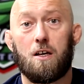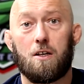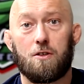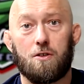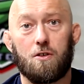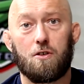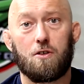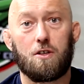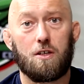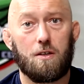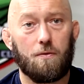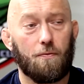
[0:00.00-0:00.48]

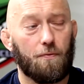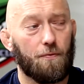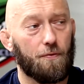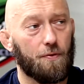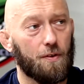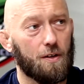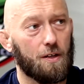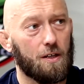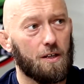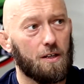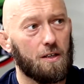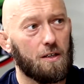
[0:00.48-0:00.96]
No i w
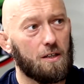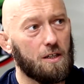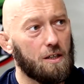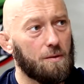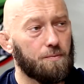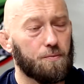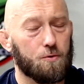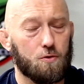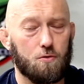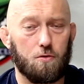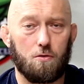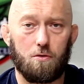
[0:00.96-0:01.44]
e,
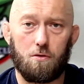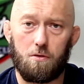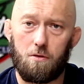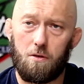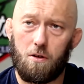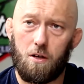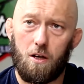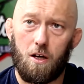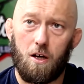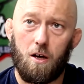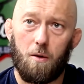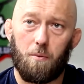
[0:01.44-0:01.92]
lipcu
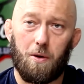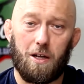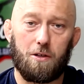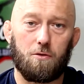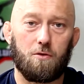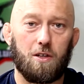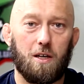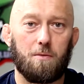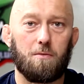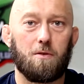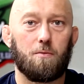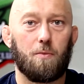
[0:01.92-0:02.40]

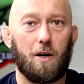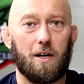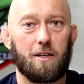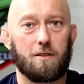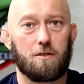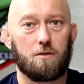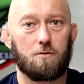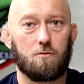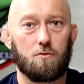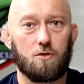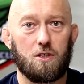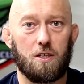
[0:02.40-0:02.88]
planujemy
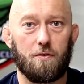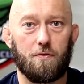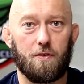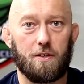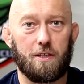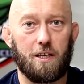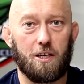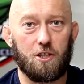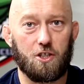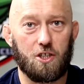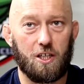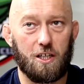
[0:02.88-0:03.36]
bardzo duże
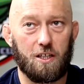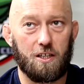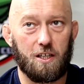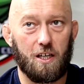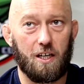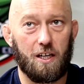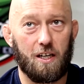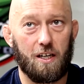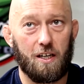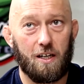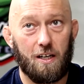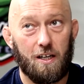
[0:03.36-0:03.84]

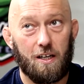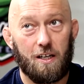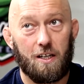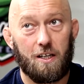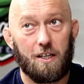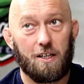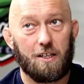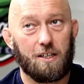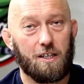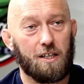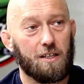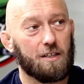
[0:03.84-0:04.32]
wydarzenie.
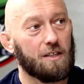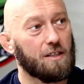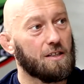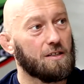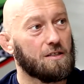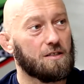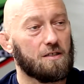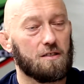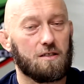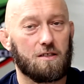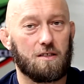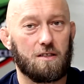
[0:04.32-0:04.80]
Jeden
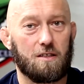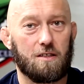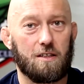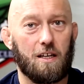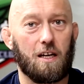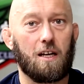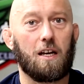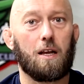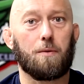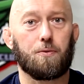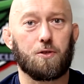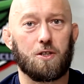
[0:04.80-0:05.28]
z
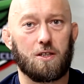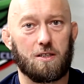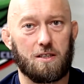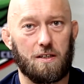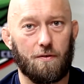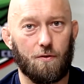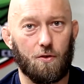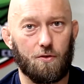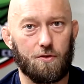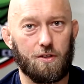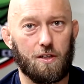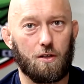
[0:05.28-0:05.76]
najlepszych
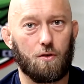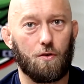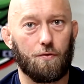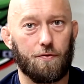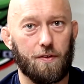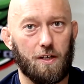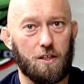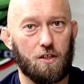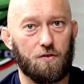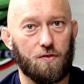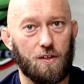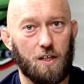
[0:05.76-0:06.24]
zawodników
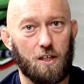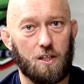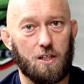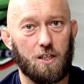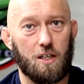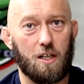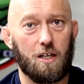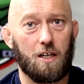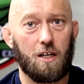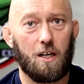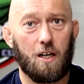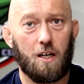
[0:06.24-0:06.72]
na
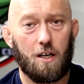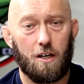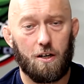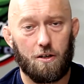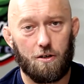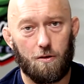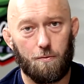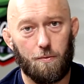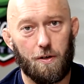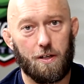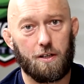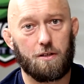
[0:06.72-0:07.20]
świecie,
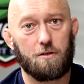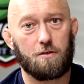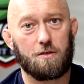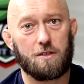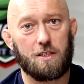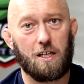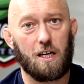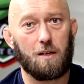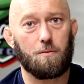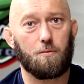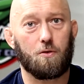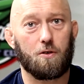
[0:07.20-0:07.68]
Roberto
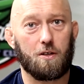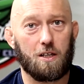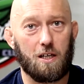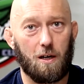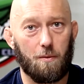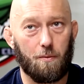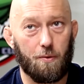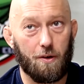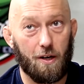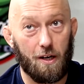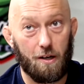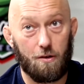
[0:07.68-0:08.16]
Cyborg
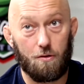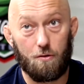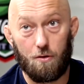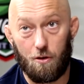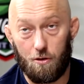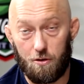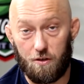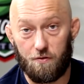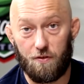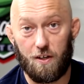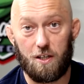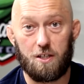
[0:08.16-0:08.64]
Abreu,
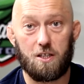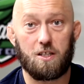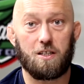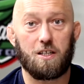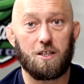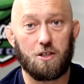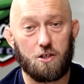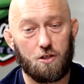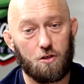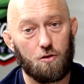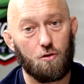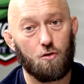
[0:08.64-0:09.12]
odwiedzi
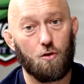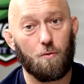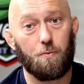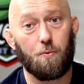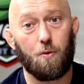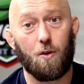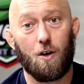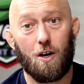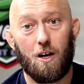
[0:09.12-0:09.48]
nasz klub.